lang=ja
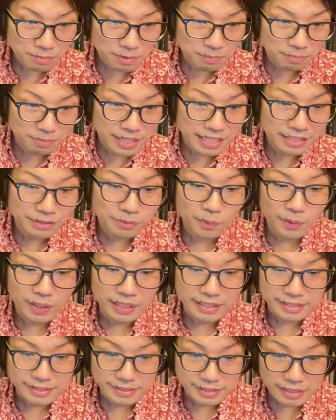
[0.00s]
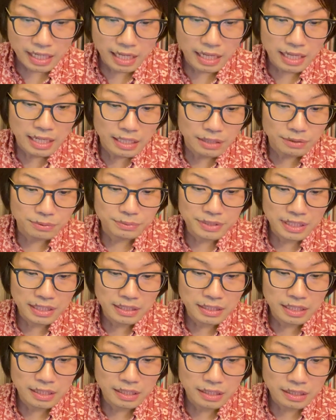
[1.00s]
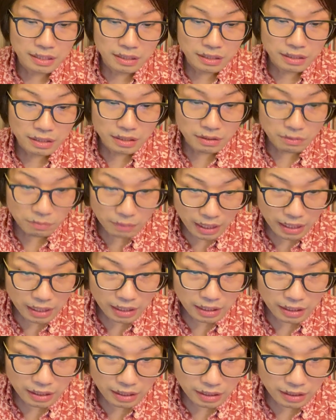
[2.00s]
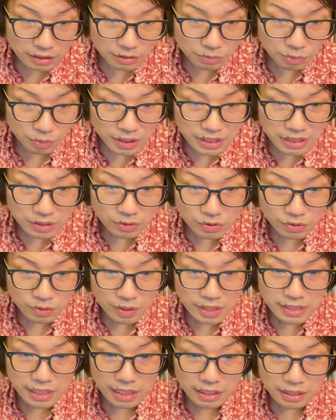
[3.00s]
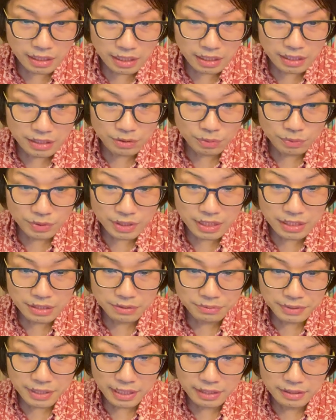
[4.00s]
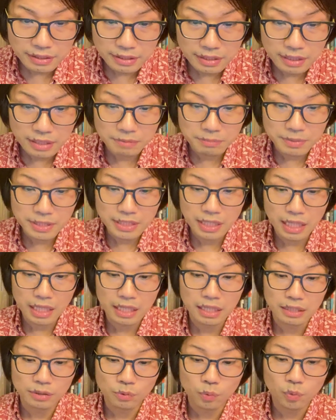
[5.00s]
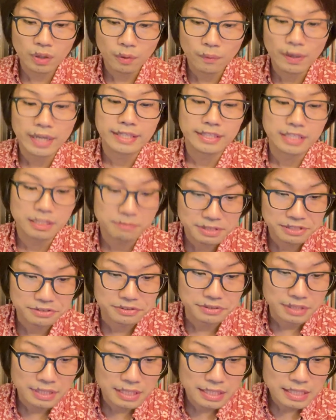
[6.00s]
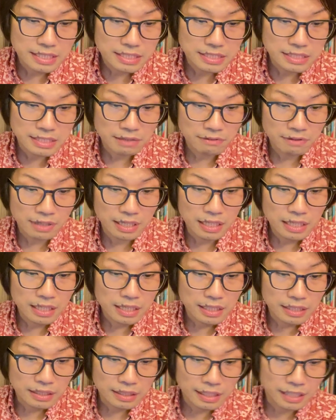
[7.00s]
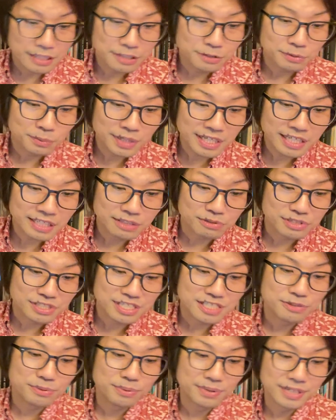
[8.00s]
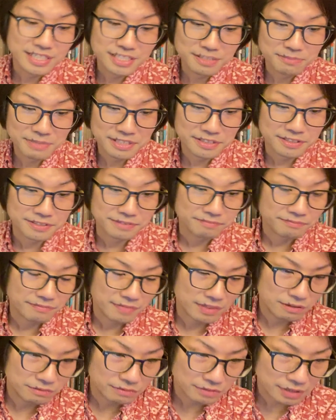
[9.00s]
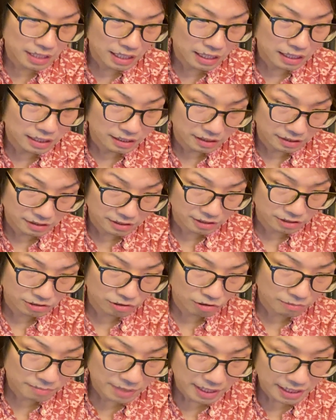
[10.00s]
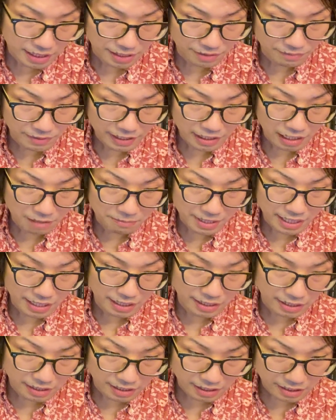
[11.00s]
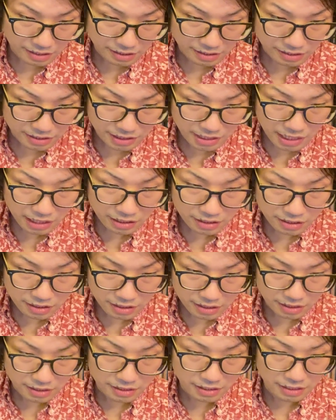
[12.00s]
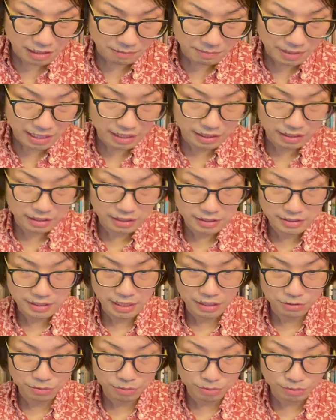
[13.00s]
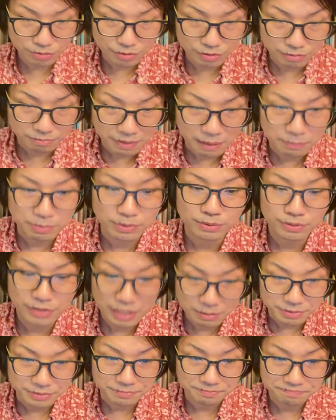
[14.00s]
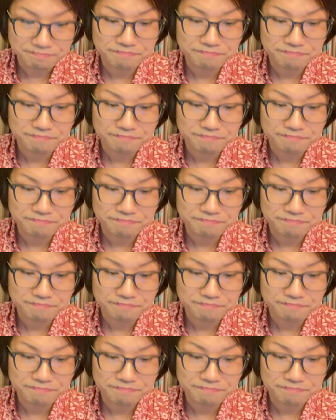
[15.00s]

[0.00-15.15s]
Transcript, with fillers: イブプレイ動画ですが、歌では、時の空さんが意欲的に歌ってみた動画を上げています。下は仮の例として紹介します。歌、角巻渡め、えー、ジャンキー様作曲、バブルラブ。